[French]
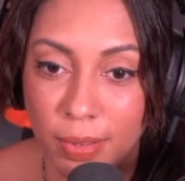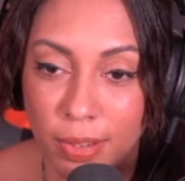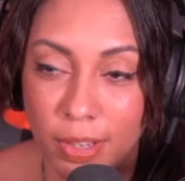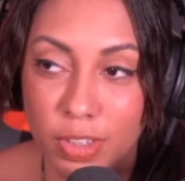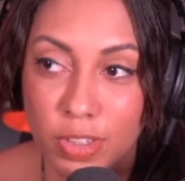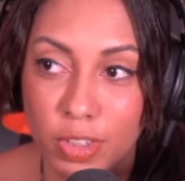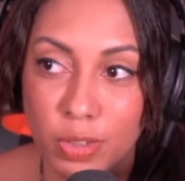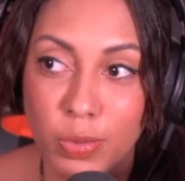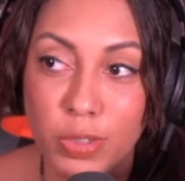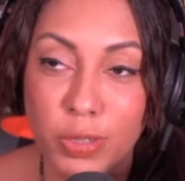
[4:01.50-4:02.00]

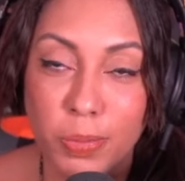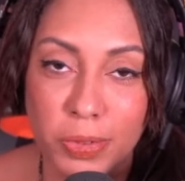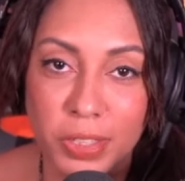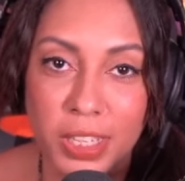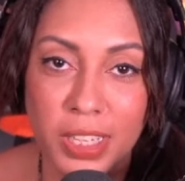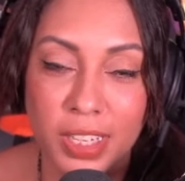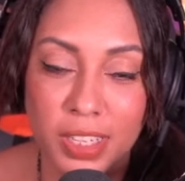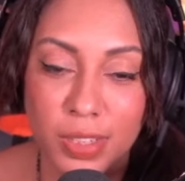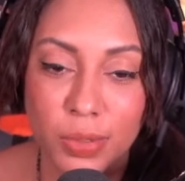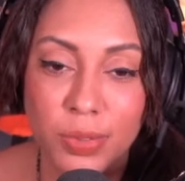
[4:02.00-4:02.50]
Je me suis
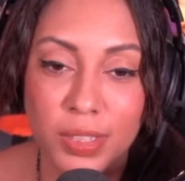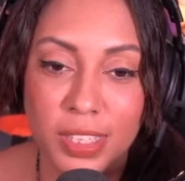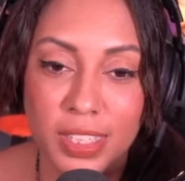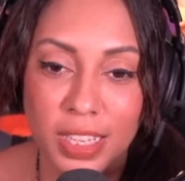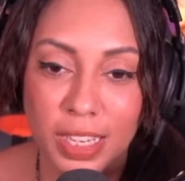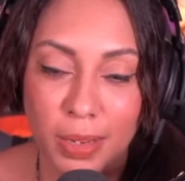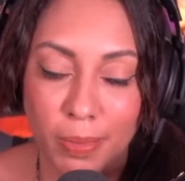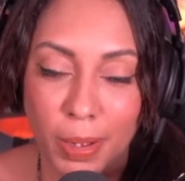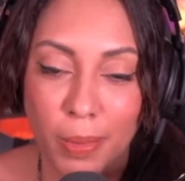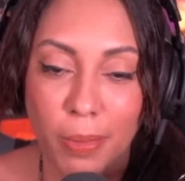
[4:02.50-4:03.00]
posé la question s'ils
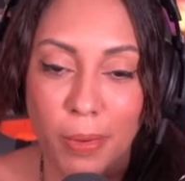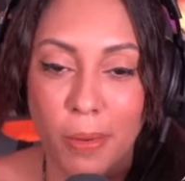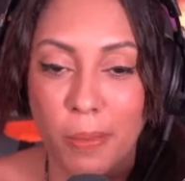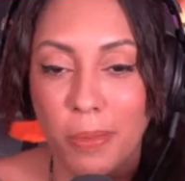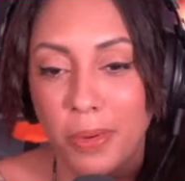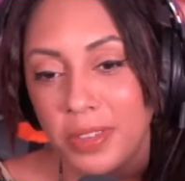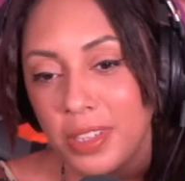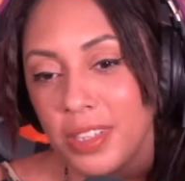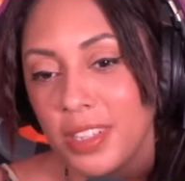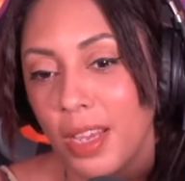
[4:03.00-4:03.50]
n'allaient pas
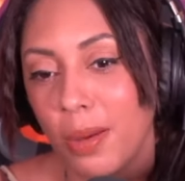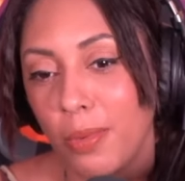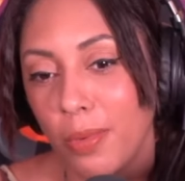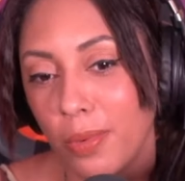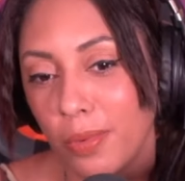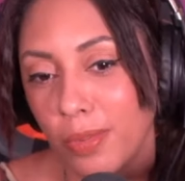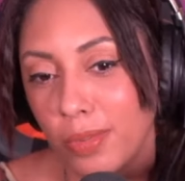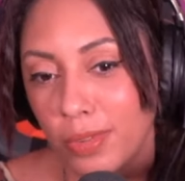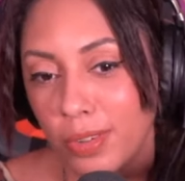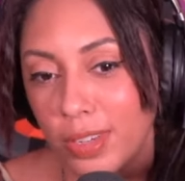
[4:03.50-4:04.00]
proposer ça à un
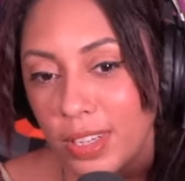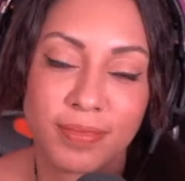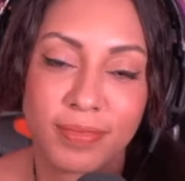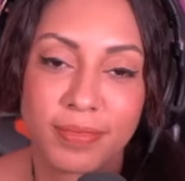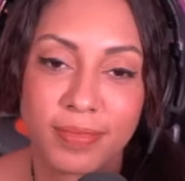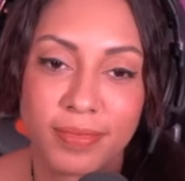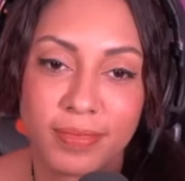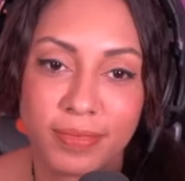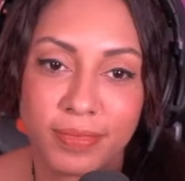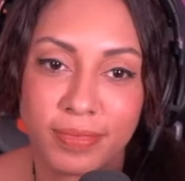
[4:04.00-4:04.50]
moment donné.
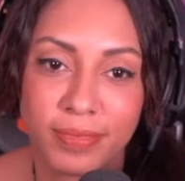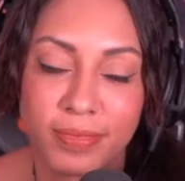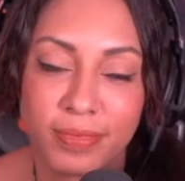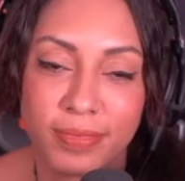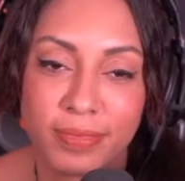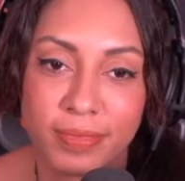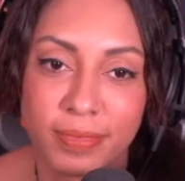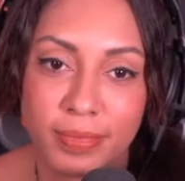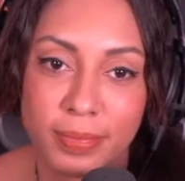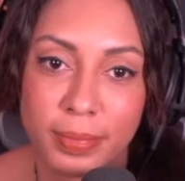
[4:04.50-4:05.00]

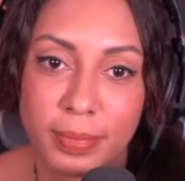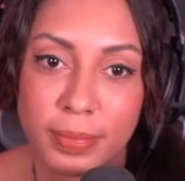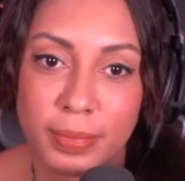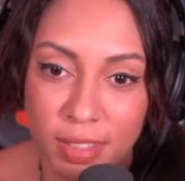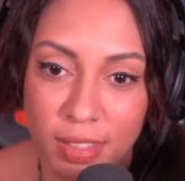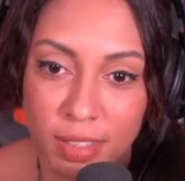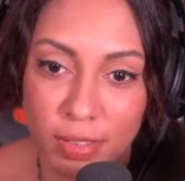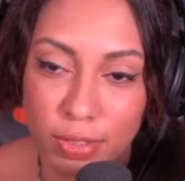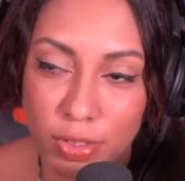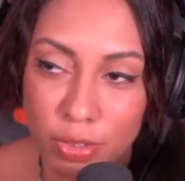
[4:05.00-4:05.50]

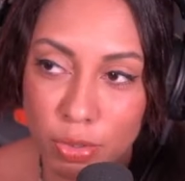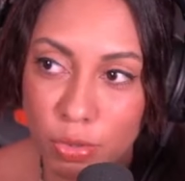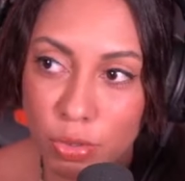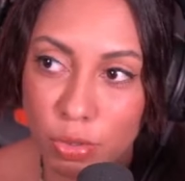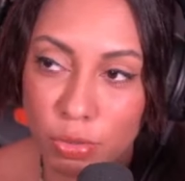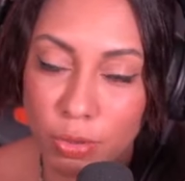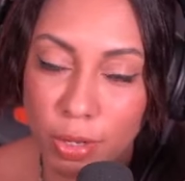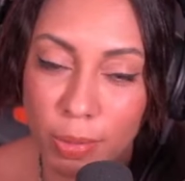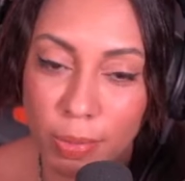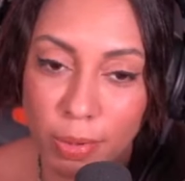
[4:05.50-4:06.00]
En fait, ils ont
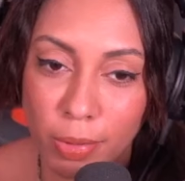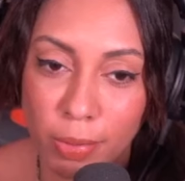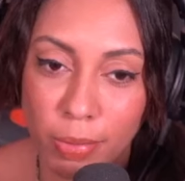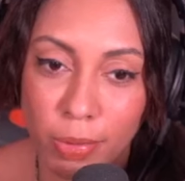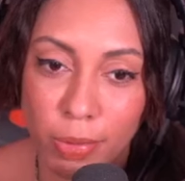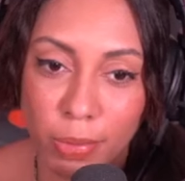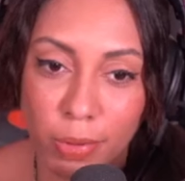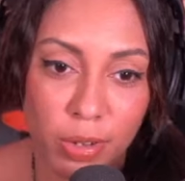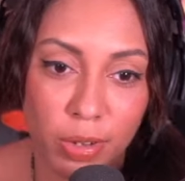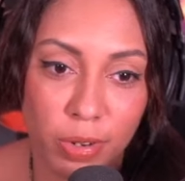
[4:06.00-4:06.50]
surtout un plan
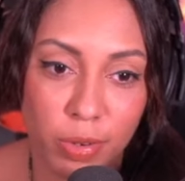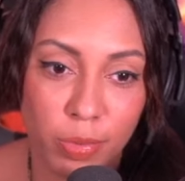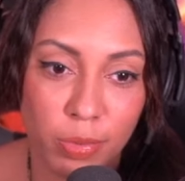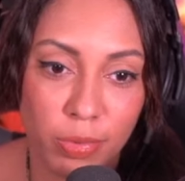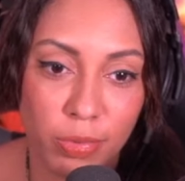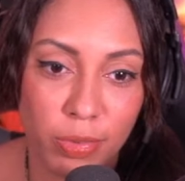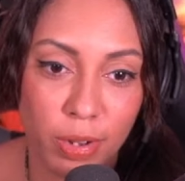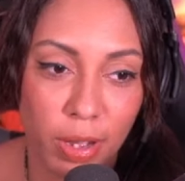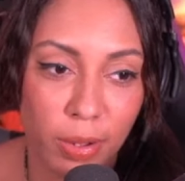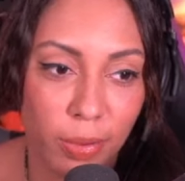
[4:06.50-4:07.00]
pour prendre le
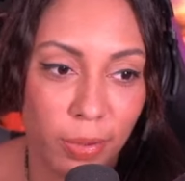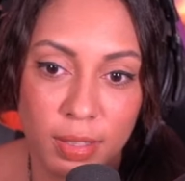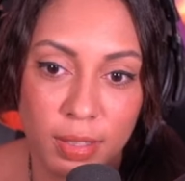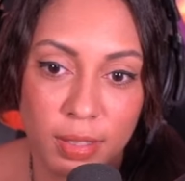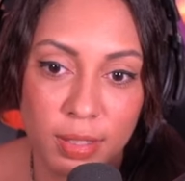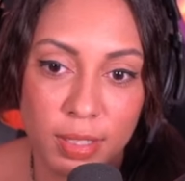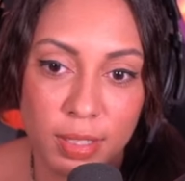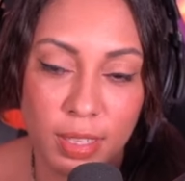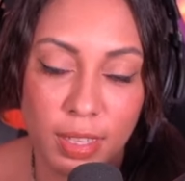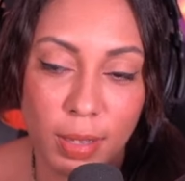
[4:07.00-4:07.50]
pouvoir, quoi.
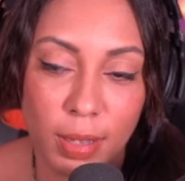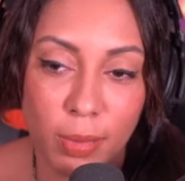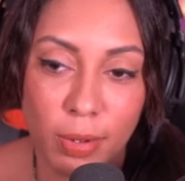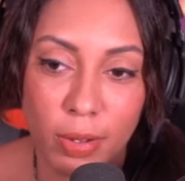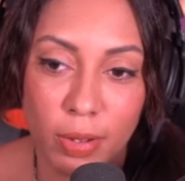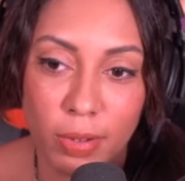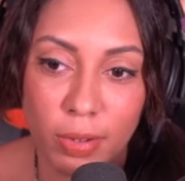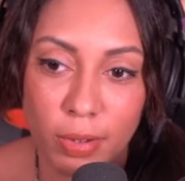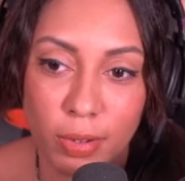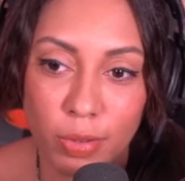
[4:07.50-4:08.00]
C'est
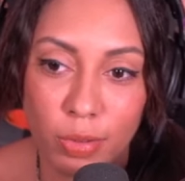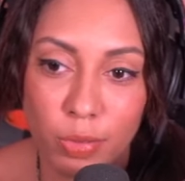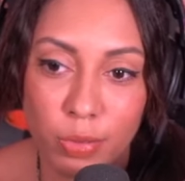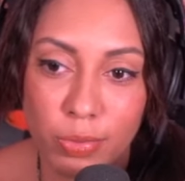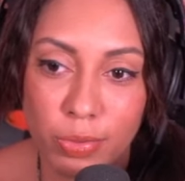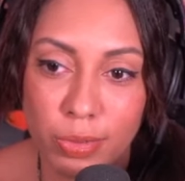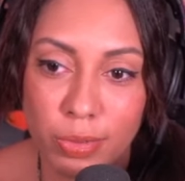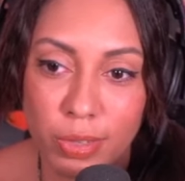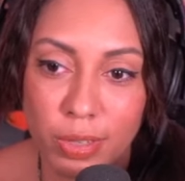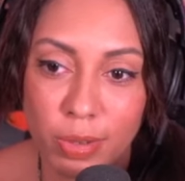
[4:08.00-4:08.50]
d'abord euh, on
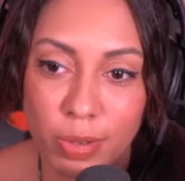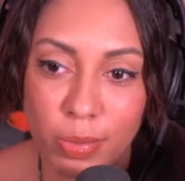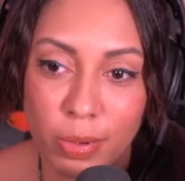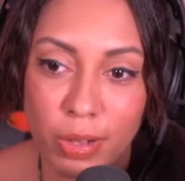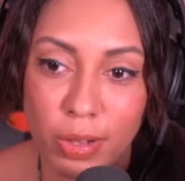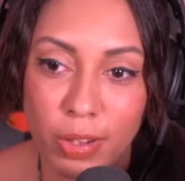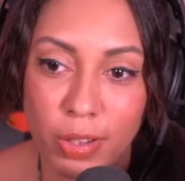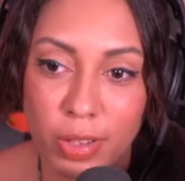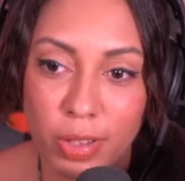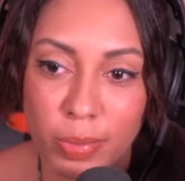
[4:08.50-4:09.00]
bute euh,
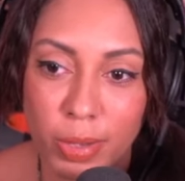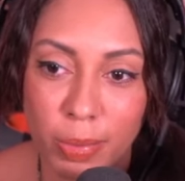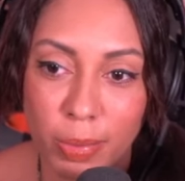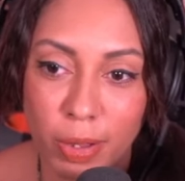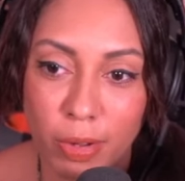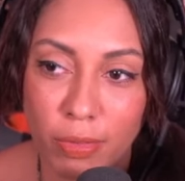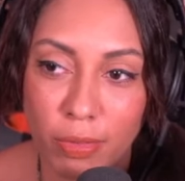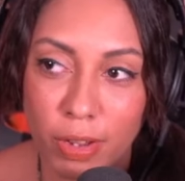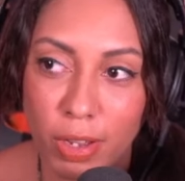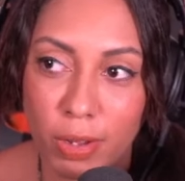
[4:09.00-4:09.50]
Portland et puis
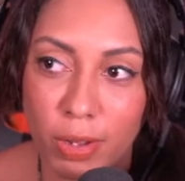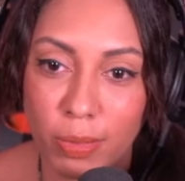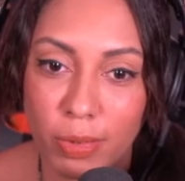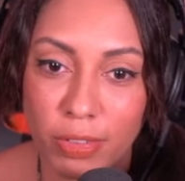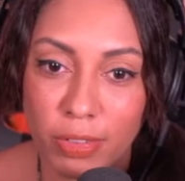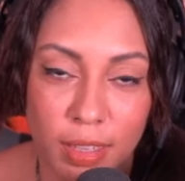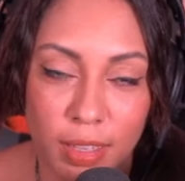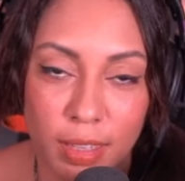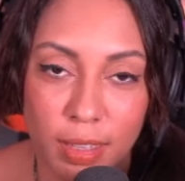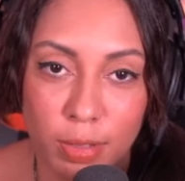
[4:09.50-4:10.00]
après on voit comment on
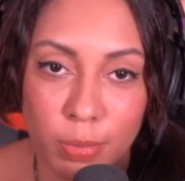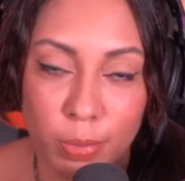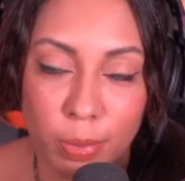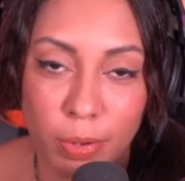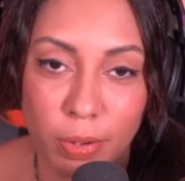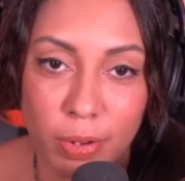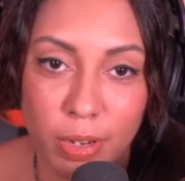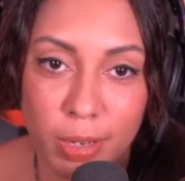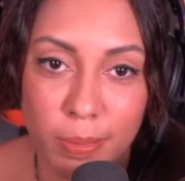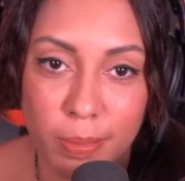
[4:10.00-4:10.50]
fait. Tu
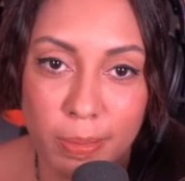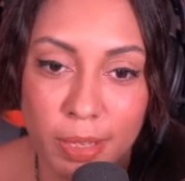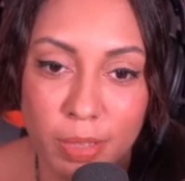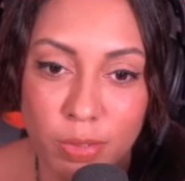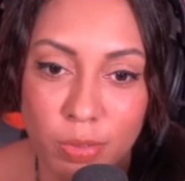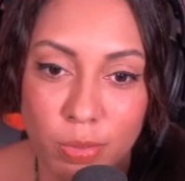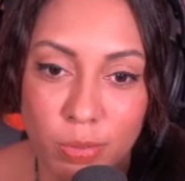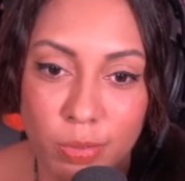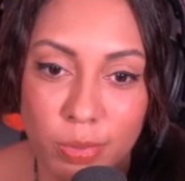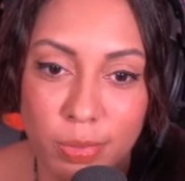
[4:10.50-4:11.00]
prends l'épée,
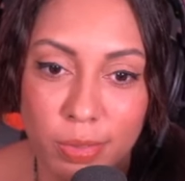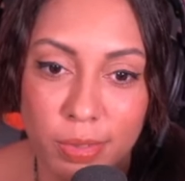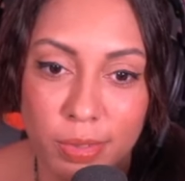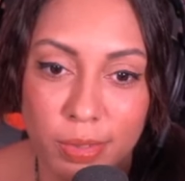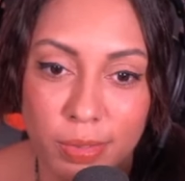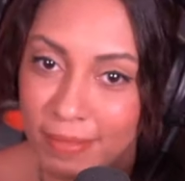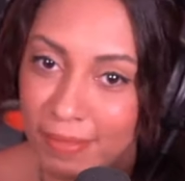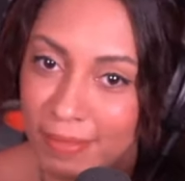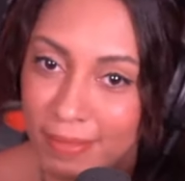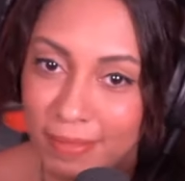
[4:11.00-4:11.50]
tu le
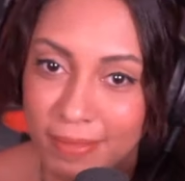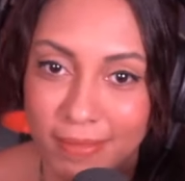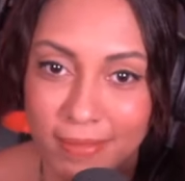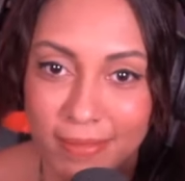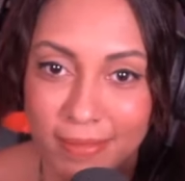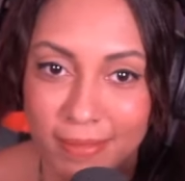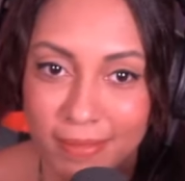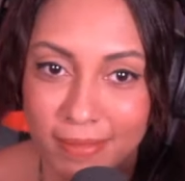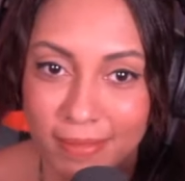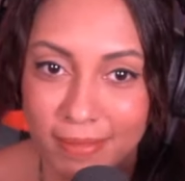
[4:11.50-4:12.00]
butes.
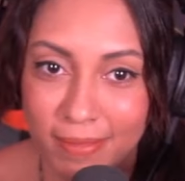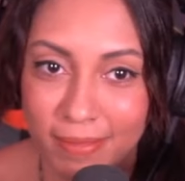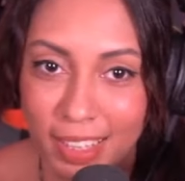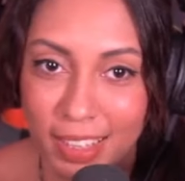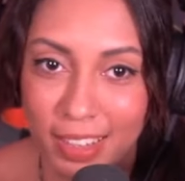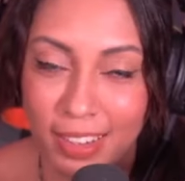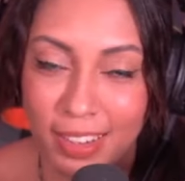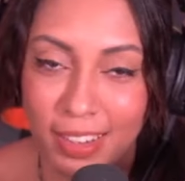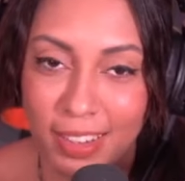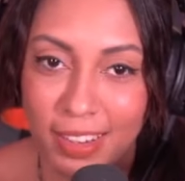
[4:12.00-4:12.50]

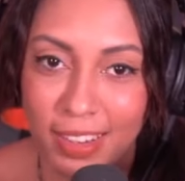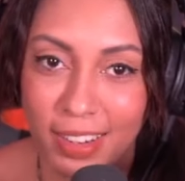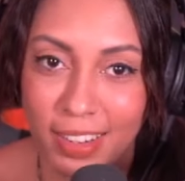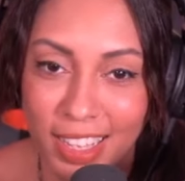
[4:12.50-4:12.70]
Oh là là.